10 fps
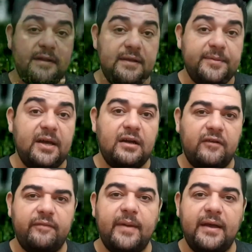دي
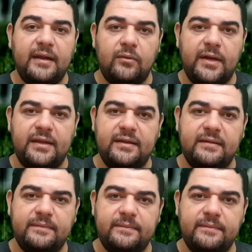بتعرف معنى الوحدة
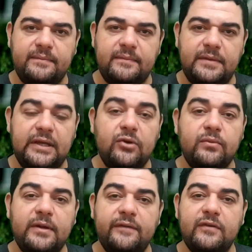
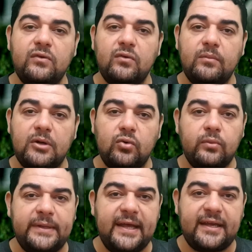يوم يفر المرء
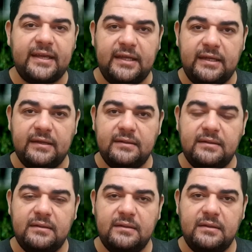من أخيه
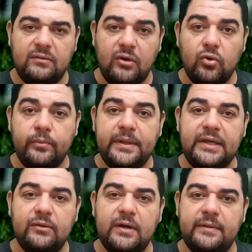وأمه
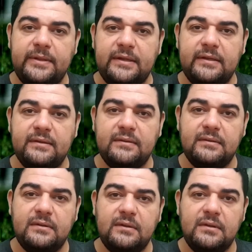وأبيه
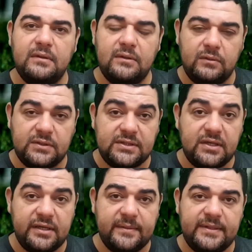
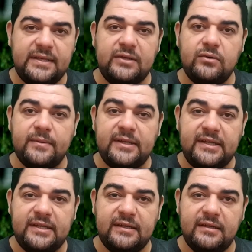وصاحبته وبنيه